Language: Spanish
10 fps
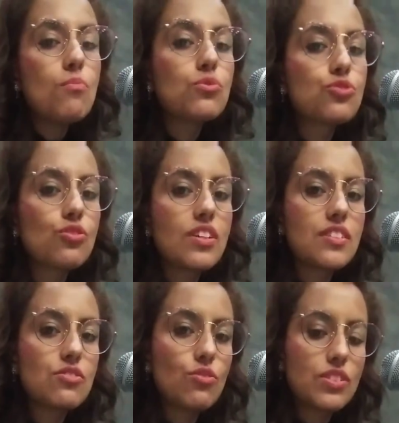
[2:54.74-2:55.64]
Mucho de
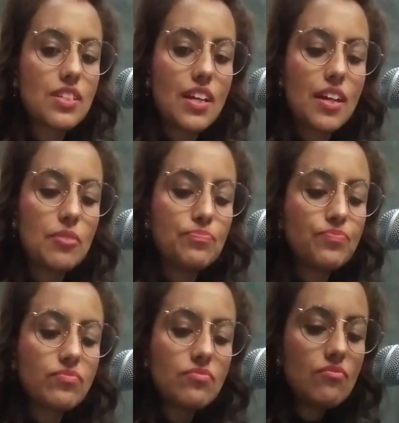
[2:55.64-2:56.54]
esto es que
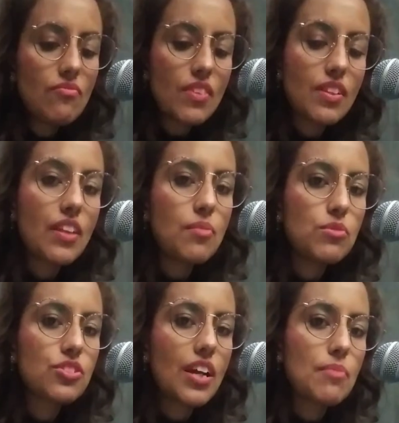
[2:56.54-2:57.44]

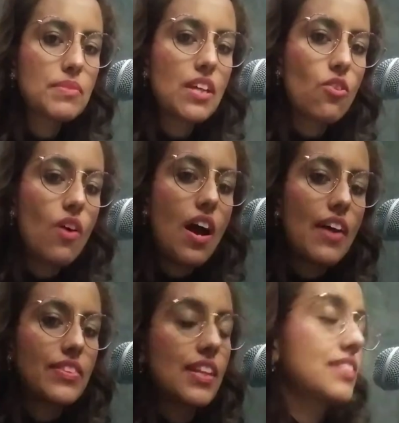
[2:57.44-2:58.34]
tenemos ya que empezarlo a
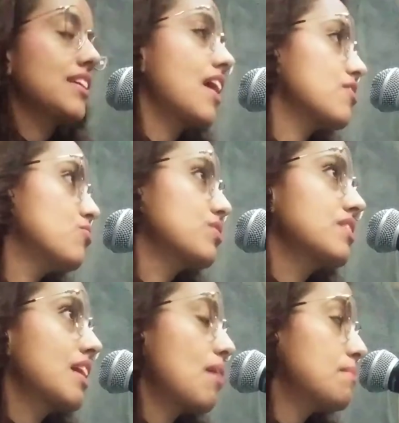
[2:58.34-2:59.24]
aterrizar
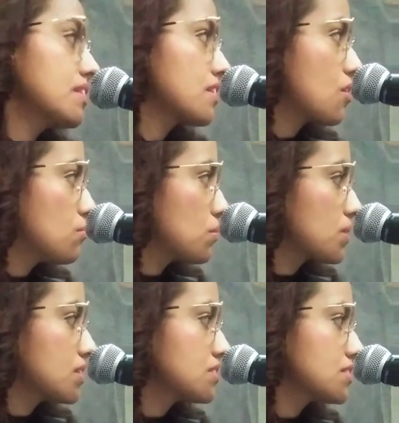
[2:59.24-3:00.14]
jurídicamente, como
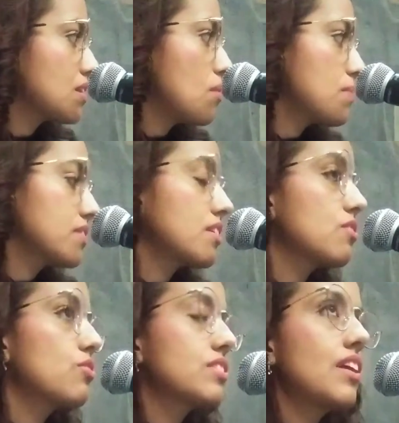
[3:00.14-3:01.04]
bien se estaba
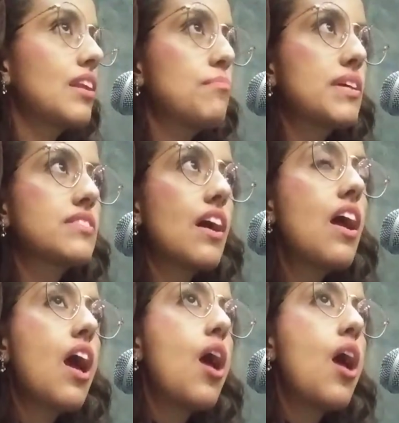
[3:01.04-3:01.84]
planteando ahorita en la mesa,